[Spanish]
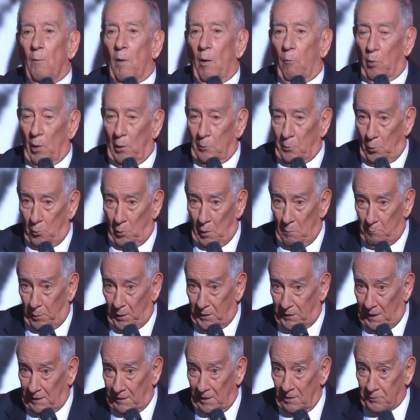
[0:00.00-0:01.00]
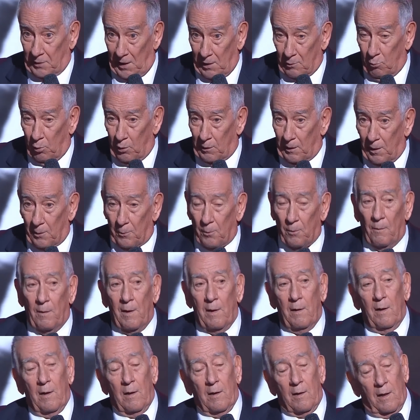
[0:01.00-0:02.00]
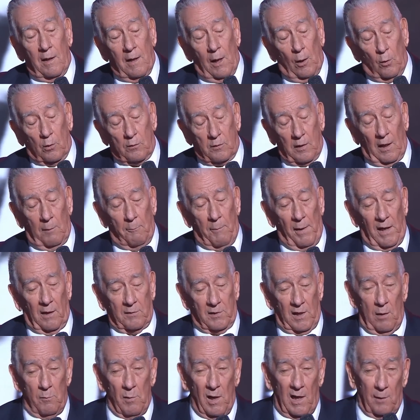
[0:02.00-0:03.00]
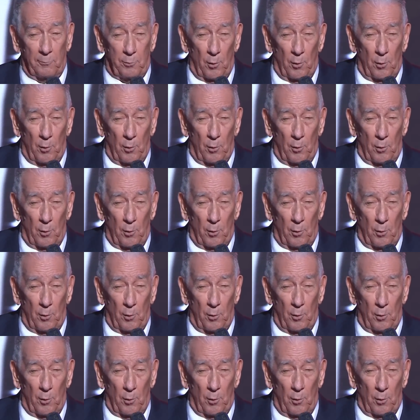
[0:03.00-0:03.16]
cuando yo empecé a cantar bolero y el hotel para hacerme la